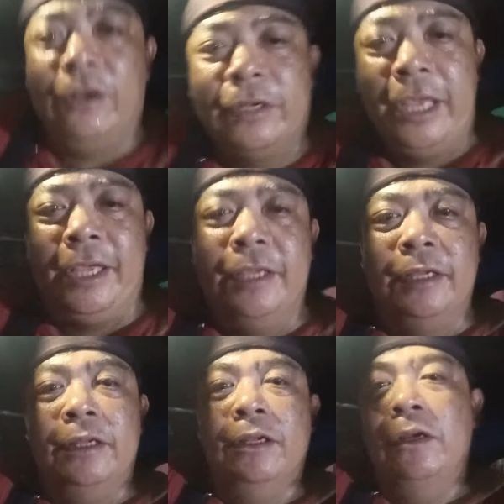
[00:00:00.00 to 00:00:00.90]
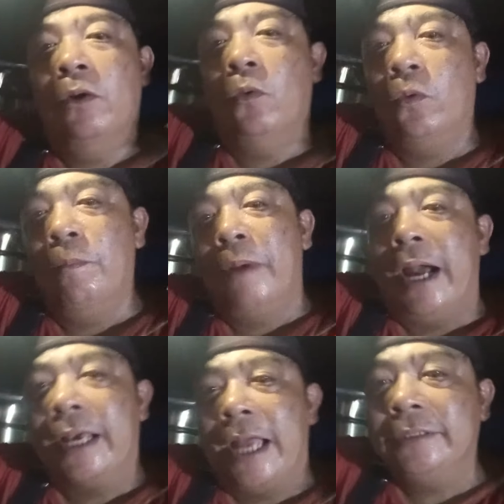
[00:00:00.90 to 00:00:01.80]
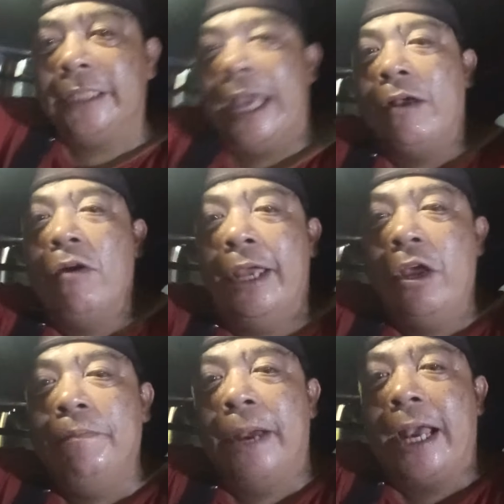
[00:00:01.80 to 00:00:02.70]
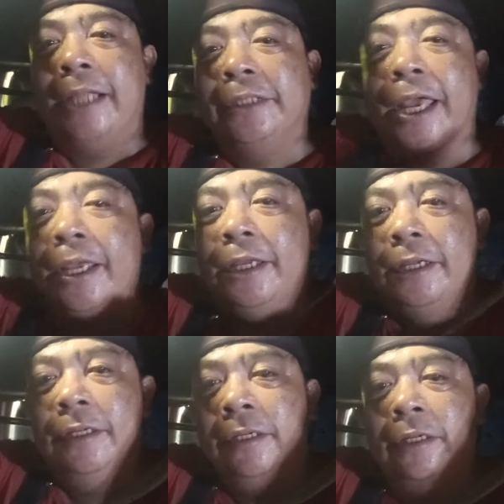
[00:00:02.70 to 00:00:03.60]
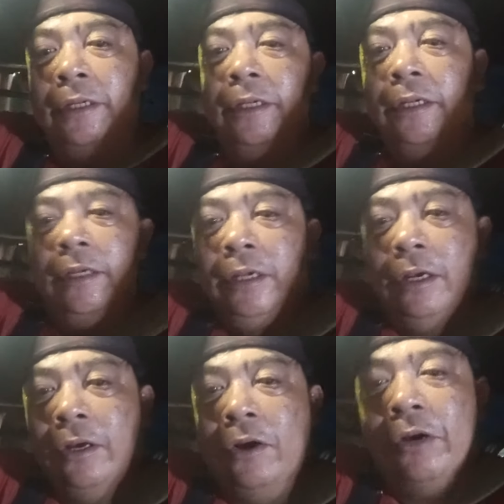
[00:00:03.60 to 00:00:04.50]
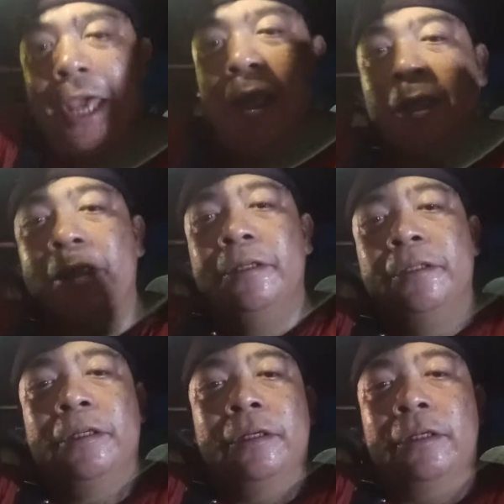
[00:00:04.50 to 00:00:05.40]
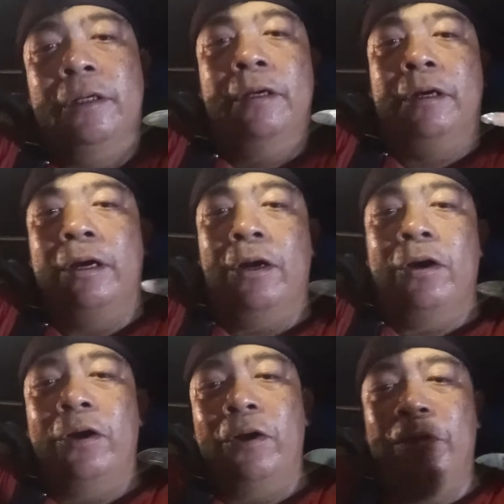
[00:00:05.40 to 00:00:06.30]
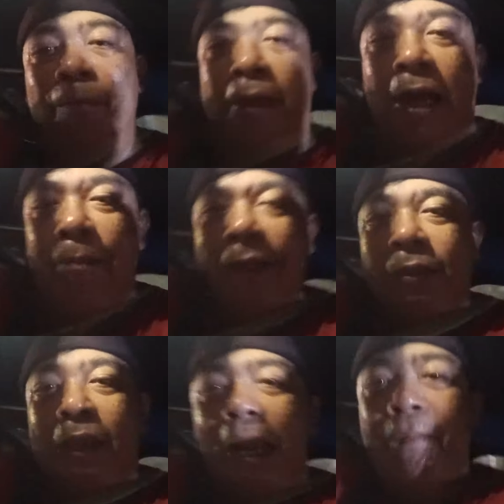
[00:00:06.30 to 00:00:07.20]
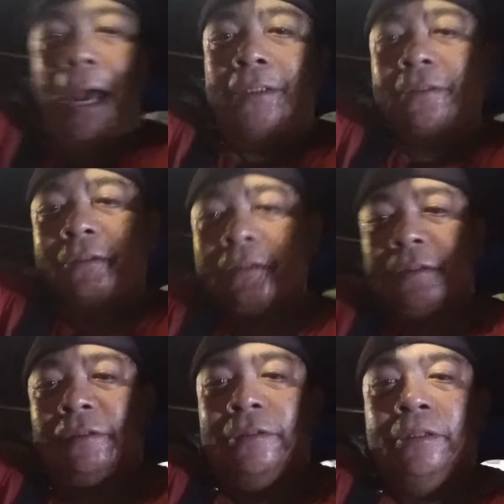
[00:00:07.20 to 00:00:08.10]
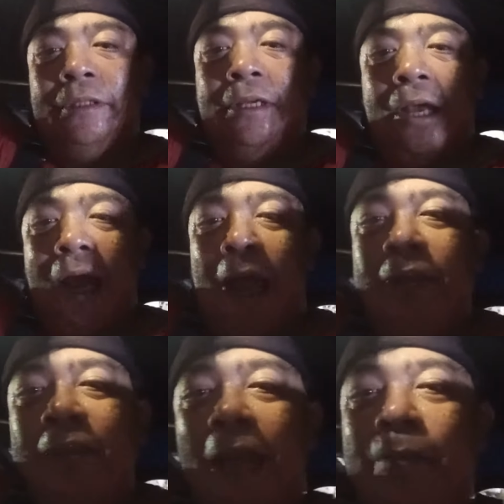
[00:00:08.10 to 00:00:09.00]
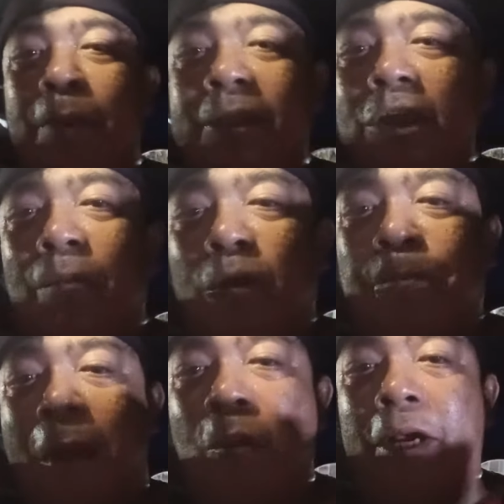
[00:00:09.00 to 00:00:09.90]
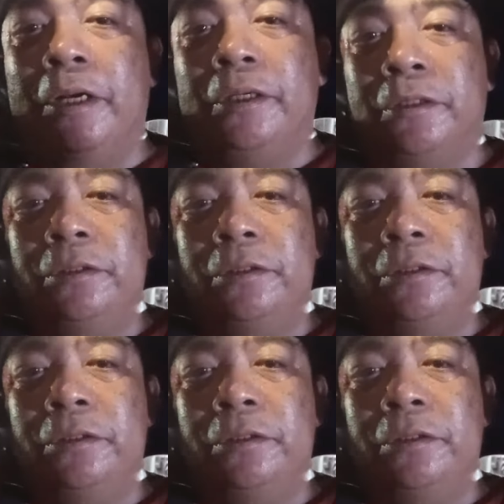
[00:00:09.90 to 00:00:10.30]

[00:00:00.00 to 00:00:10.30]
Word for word: Okay. Bakante ako ngayon, bakante. Okay. Oh, maraming salamat. And God bless you more power.